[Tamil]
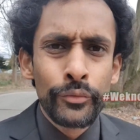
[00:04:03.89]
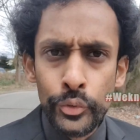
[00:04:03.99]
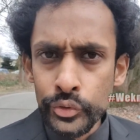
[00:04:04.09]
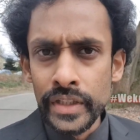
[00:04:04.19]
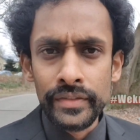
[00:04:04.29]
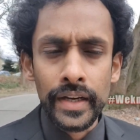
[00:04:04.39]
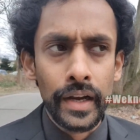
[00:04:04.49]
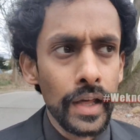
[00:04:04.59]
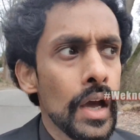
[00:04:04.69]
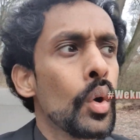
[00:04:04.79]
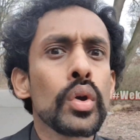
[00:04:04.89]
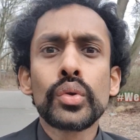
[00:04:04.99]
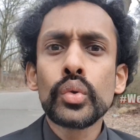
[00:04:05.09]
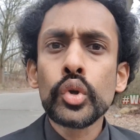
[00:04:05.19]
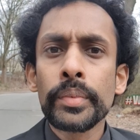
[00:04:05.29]
வியூஸே வரையில ஒரு
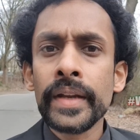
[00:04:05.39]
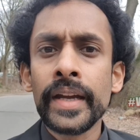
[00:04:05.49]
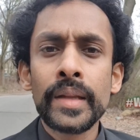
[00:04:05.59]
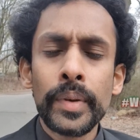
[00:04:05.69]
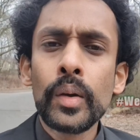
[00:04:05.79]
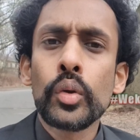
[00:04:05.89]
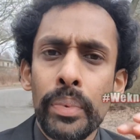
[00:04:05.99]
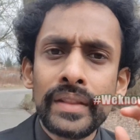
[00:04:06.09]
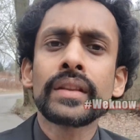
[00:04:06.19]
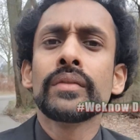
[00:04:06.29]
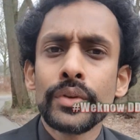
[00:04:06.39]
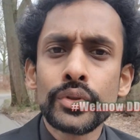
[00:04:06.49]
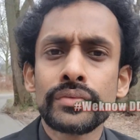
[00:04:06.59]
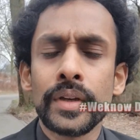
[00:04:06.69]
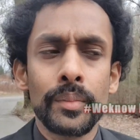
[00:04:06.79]
நூறு பேருக்கு அனுப்பினா ஒரு பத்து
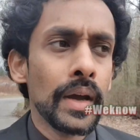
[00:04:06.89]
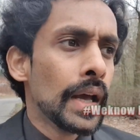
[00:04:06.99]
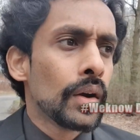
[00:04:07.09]
வியூஸ் வரும்